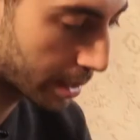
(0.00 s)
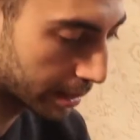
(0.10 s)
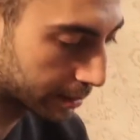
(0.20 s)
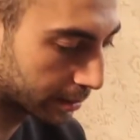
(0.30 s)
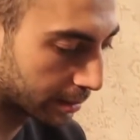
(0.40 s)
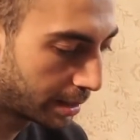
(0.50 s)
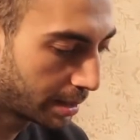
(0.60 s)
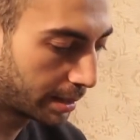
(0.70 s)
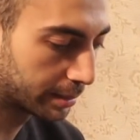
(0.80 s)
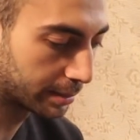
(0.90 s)
а это,
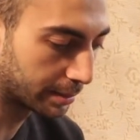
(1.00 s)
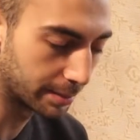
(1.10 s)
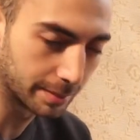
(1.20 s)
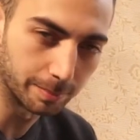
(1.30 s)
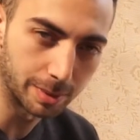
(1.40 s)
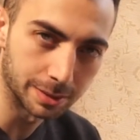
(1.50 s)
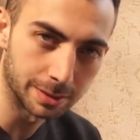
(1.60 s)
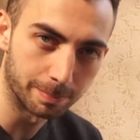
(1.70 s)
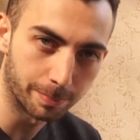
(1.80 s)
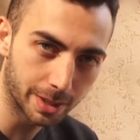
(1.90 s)
это
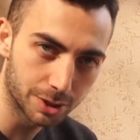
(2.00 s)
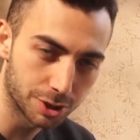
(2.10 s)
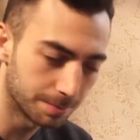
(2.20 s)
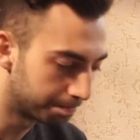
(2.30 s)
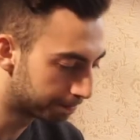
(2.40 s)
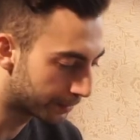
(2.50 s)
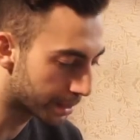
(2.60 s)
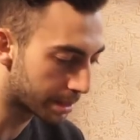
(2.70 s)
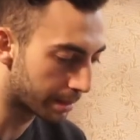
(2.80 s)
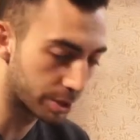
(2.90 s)
блины пачи.
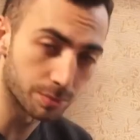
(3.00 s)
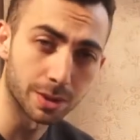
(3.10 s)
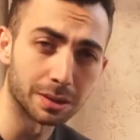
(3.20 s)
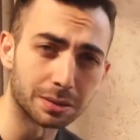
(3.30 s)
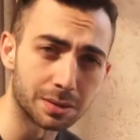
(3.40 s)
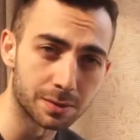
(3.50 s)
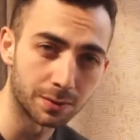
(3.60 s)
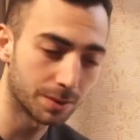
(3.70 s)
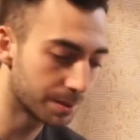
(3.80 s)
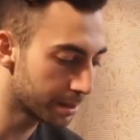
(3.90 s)
Не знаю, почему они так
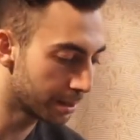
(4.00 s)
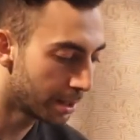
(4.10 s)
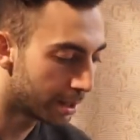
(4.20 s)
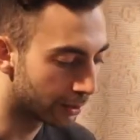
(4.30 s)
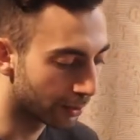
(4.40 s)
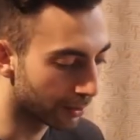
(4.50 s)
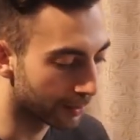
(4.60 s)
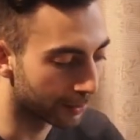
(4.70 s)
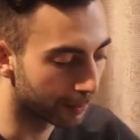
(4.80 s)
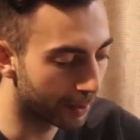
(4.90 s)
называются, но
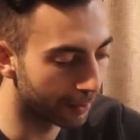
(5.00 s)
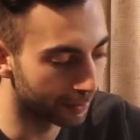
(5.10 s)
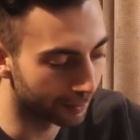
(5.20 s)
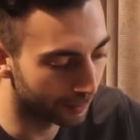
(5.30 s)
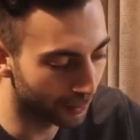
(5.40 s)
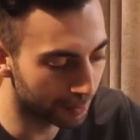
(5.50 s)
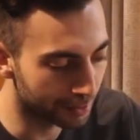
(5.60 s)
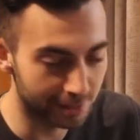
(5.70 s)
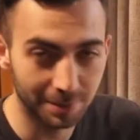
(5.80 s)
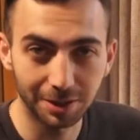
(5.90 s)
э, по
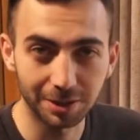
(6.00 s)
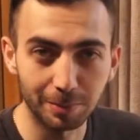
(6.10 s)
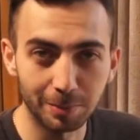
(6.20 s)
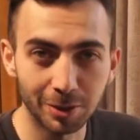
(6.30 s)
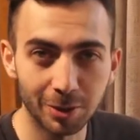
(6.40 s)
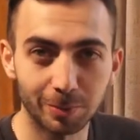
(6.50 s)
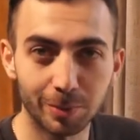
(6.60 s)
форме, смотри, напоминает,